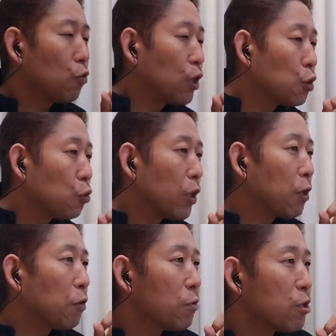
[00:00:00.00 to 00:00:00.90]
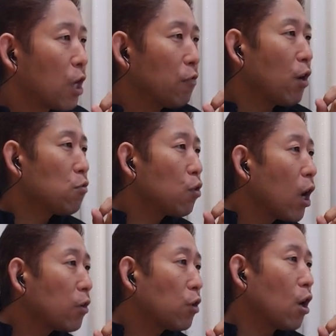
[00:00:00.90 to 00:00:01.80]
の適当な英語でました。じゃ
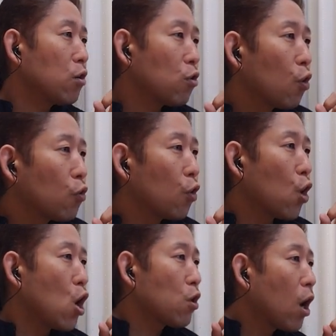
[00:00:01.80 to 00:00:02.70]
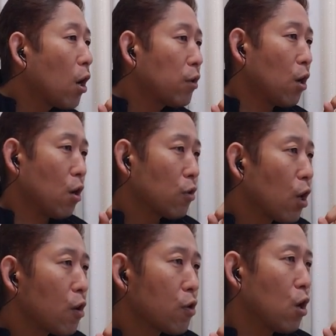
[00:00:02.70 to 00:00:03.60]
じゃじゃちょどがじゃしゃが
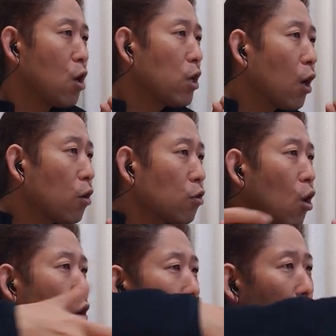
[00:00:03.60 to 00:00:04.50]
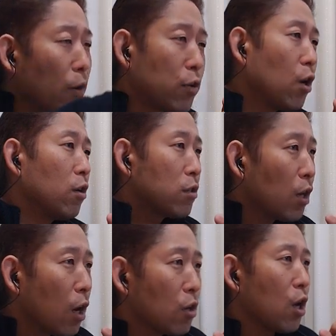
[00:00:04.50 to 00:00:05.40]
じゃじゃじゃじゃじゃしゃ
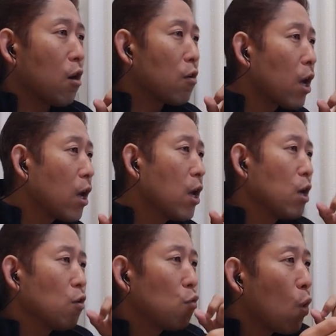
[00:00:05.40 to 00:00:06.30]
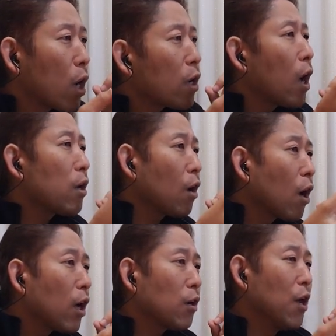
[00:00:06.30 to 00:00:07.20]
しゃしゃわか
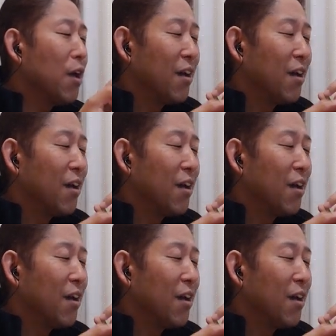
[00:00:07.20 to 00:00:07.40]
らがる。